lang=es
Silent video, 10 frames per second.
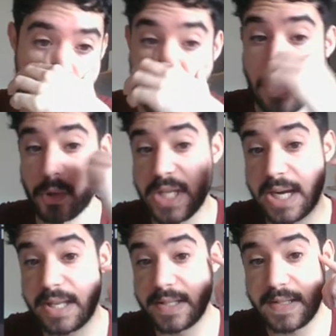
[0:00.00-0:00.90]
del
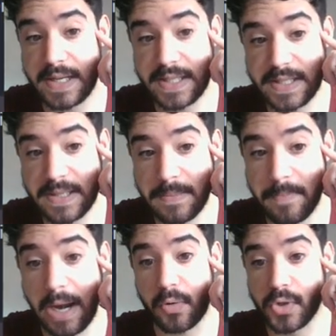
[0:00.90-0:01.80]
Crusader Kings 3
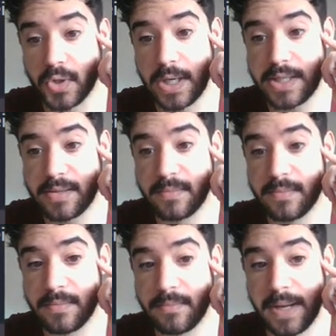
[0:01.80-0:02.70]
para consolas.
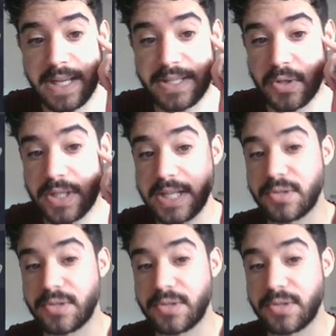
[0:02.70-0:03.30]
¿Vale? Esto es,